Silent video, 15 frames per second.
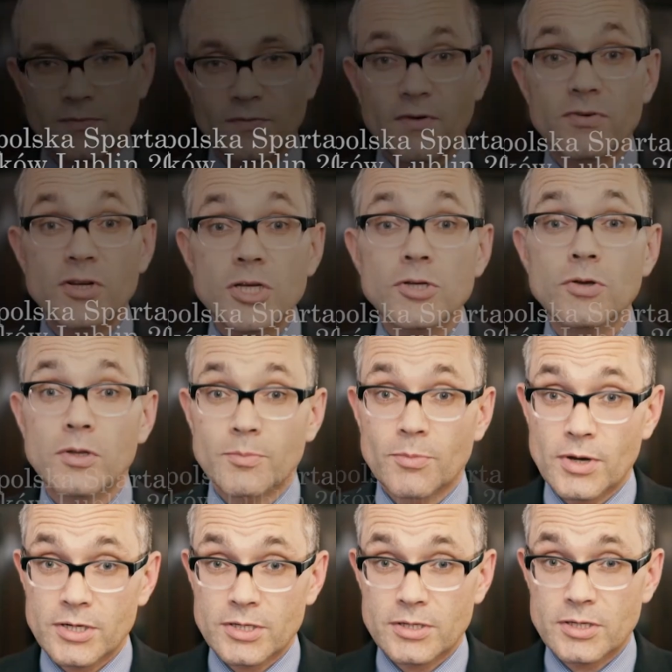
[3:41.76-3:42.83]
We wrześniu
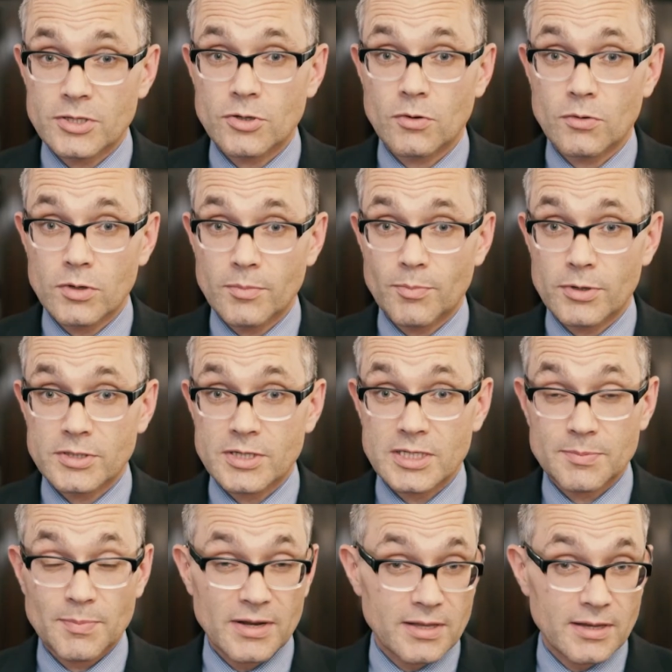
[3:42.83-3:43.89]
odbyła się też ogólnopolska
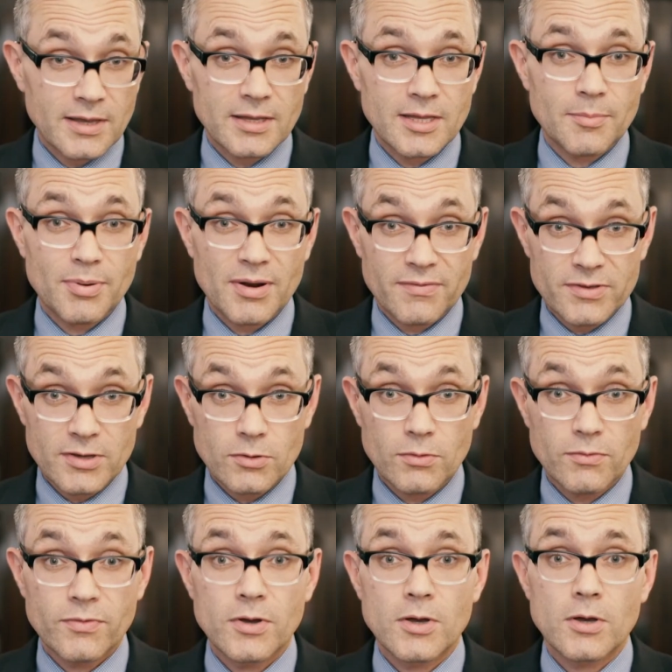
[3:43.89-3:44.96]
Spartakiada
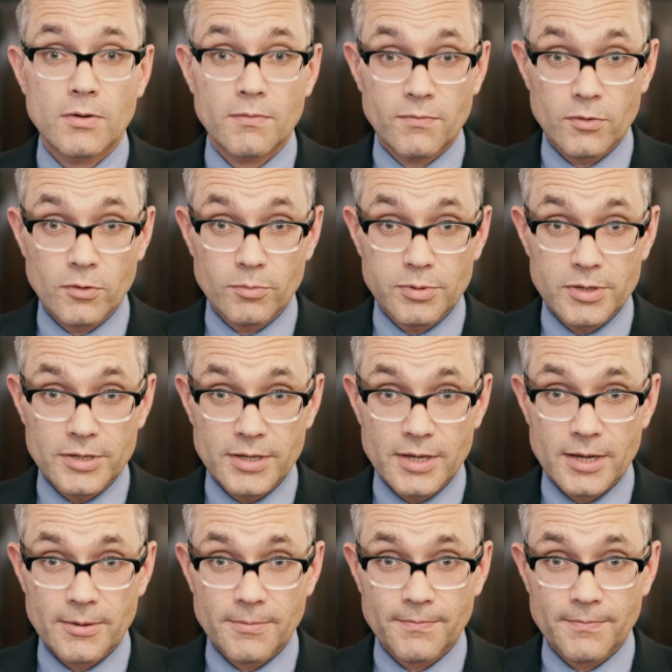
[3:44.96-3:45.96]
Prawników w Lublinie.